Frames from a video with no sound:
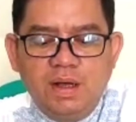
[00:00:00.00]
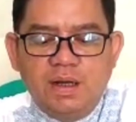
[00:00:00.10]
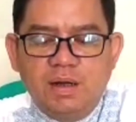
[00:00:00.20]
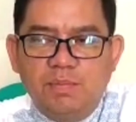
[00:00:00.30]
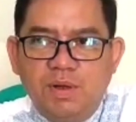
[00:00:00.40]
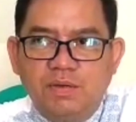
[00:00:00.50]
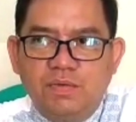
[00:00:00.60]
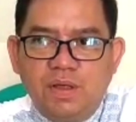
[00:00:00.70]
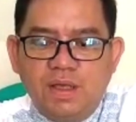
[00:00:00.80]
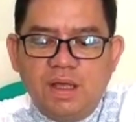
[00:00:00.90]
Harapan
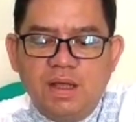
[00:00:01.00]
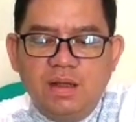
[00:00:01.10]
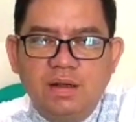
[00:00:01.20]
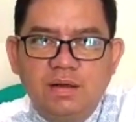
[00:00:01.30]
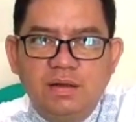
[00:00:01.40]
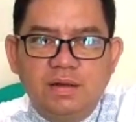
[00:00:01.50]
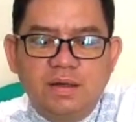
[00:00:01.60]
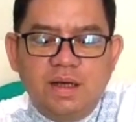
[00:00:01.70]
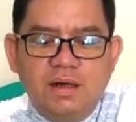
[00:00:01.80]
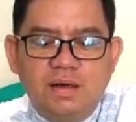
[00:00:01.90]
saya
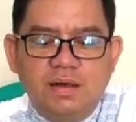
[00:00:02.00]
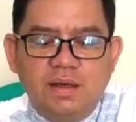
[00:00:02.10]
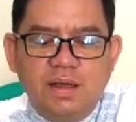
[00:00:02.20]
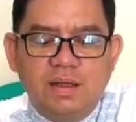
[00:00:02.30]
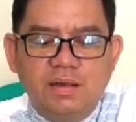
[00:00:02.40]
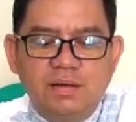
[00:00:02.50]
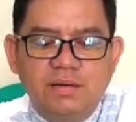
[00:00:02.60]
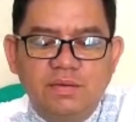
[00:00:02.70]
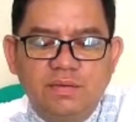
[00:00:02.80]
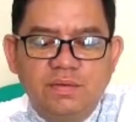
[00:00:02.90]

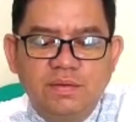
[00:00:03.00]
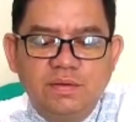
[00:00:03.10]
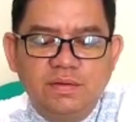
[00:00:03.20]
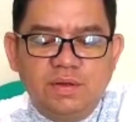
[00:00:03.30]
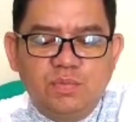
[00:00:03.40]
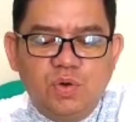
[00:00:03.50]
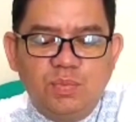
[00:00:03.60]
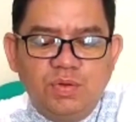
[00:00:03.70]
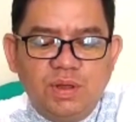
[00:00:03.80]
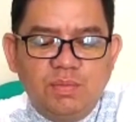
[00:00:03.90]
rekan-rekan semua
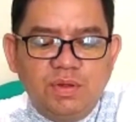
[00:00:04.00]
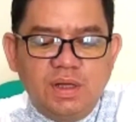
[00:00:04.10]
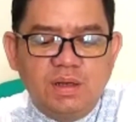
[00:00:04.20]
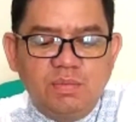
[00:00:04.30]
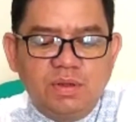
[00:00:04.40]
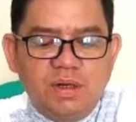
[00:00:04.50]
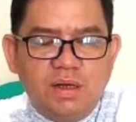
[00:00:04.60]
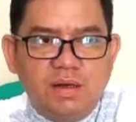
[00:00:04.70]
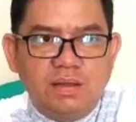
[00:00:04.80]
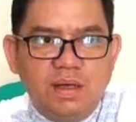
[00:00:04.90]
bisa menjadi
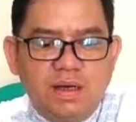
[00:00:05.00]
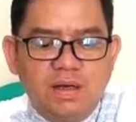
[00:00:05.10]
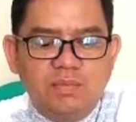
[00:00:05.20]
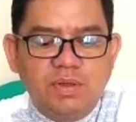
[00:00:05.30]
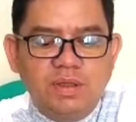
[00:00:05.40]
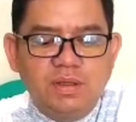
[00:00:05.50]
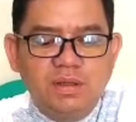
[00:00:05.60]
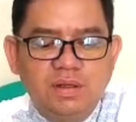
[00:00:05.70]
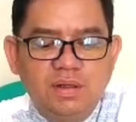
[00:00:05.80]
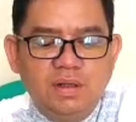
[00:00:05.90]
mitra kerja
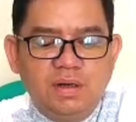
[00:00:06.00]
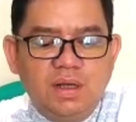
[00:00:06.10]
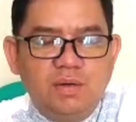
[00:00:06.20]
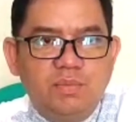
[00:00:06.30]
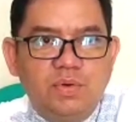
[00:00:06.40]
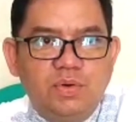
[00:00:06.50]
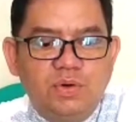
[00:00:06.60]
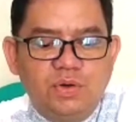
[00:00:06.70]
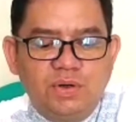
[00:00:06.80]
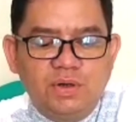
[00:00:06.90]
kami dan
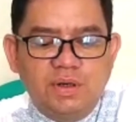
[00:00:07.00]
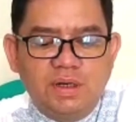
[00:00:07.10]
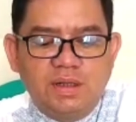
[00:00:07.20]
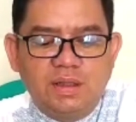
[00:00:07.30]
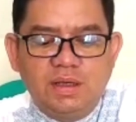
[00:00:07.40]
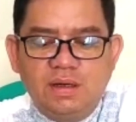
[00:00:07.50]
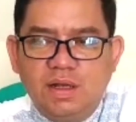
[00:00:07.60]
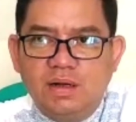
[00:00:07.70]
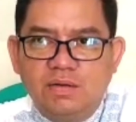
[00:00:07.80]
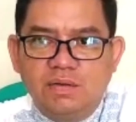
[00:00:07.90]
mohon kritik
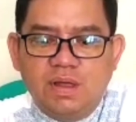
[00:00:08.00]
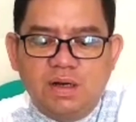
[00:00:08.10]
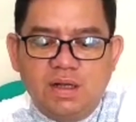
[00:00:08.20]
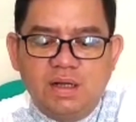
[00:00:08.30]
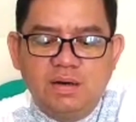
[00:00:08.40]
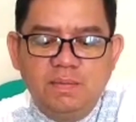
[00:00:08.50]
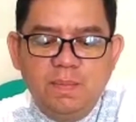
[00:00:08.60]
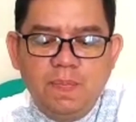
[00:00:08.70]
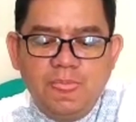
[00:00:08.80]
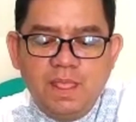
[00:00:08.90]
dan saran